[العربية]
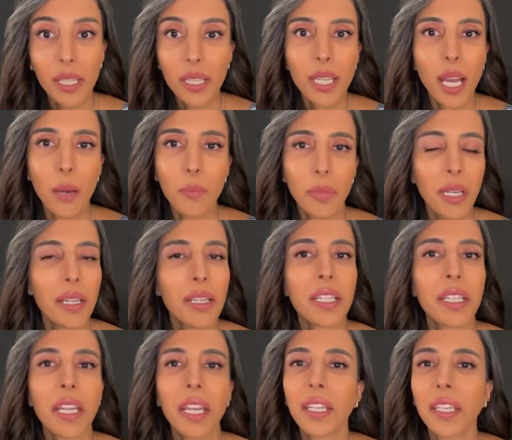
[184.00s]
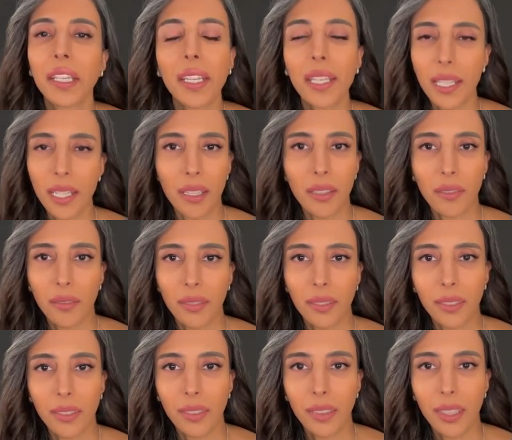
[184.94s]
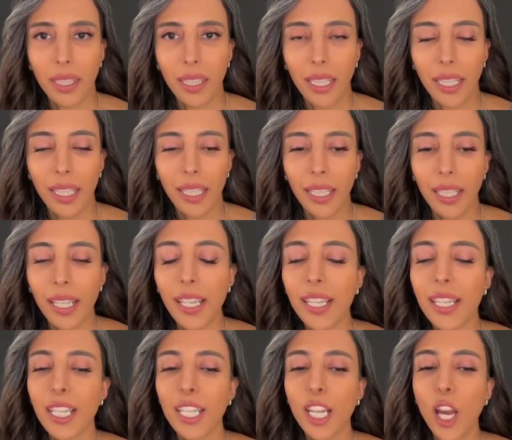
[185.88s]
صعب يحس إنه ينكسر يحس